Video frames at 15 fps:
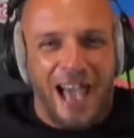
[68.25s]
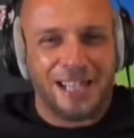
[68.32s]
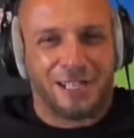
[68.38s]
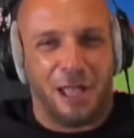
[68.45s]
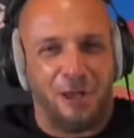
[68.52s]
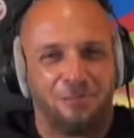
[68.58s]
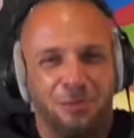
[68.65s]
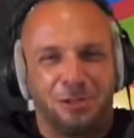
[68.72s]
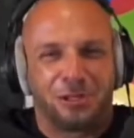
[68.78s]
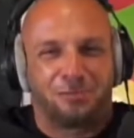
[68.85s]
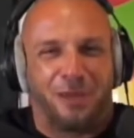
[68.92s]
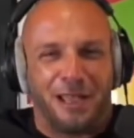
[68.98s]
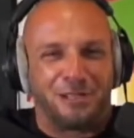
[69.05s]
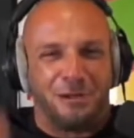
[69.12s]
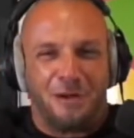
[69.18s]
Attends, bouge
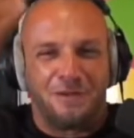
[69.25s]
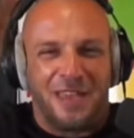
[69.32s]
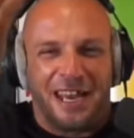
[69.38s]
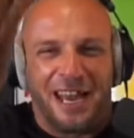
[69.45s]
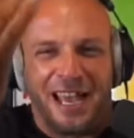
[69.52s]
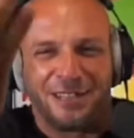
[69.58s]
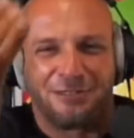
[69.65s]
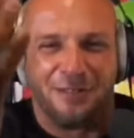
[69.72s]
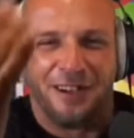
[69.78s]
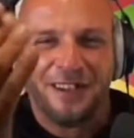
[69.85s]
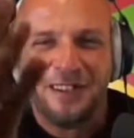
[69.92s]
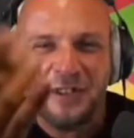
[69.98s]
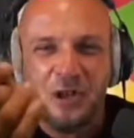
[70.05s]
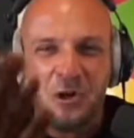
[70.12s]
pas, toi, viens là, toi.